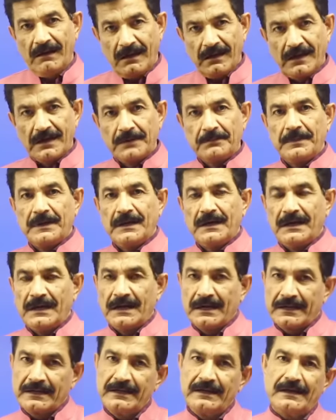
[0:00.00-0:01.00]
हर्ब
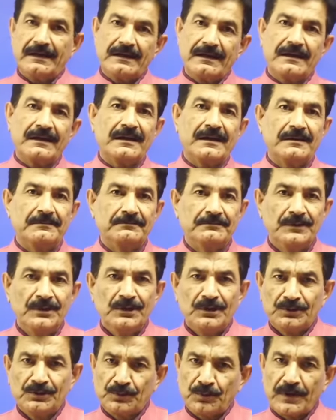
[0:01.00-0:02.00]
आखिर अगर हम
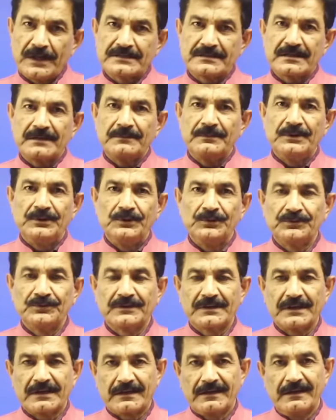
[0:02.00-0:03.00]
थोड़ा सा भी यूज़
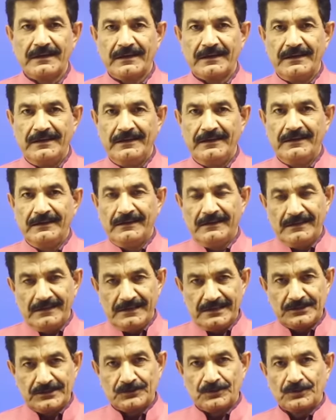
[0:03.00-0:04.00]
करने लगें
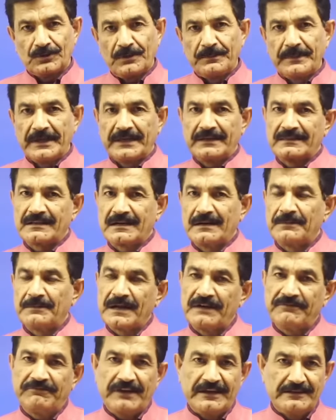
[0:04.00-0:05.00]
इसको तो हमें कितना
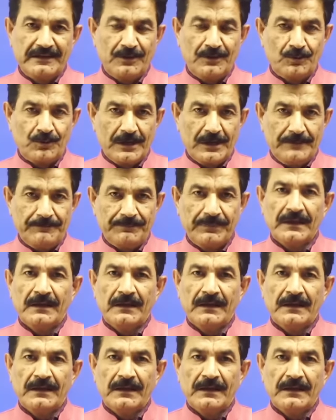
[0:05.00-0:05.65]
बड़ा फ़ायदा होगा